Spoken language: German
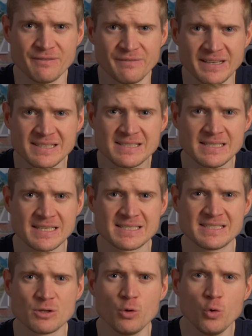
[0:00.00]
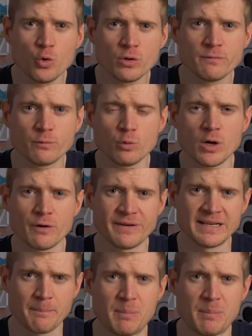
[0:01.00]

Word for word: wenn sie es nicht irgendwo auf einer